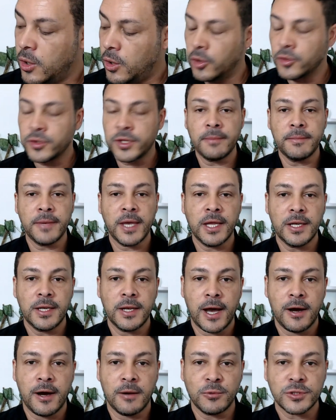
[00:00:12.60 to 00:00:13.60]
o también
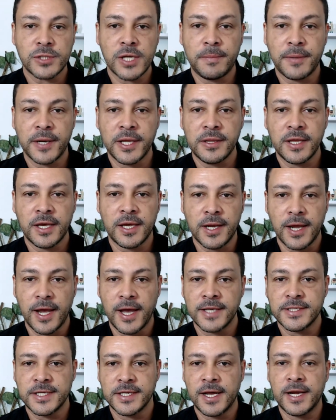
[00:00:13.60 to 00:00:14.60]
la vamos a aprender a
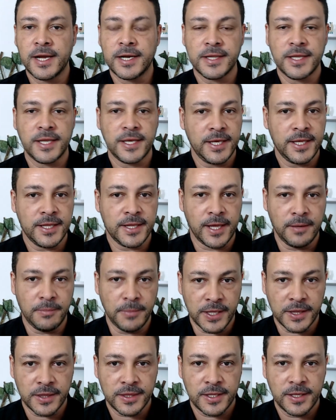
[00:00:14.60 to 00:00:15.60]
llenar
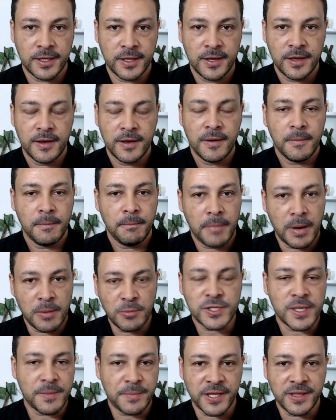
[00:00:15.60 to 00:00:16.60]
digitalmente.
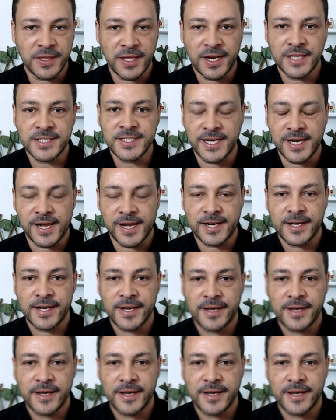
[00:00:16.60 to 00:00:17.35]
Vamos a aprender a llenar.